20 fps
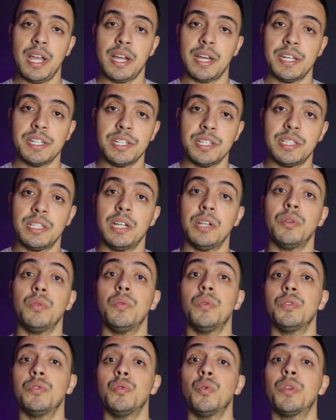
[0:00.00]

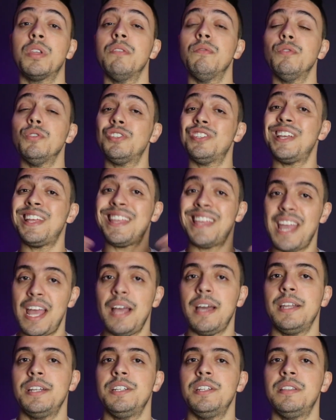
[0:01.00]
acreditando no que você quer
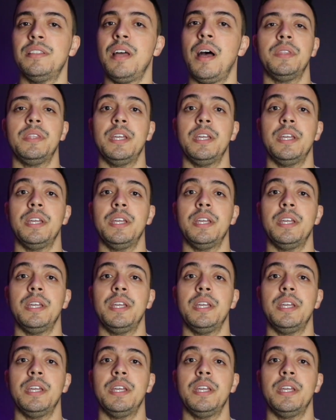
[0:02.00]
acreditar.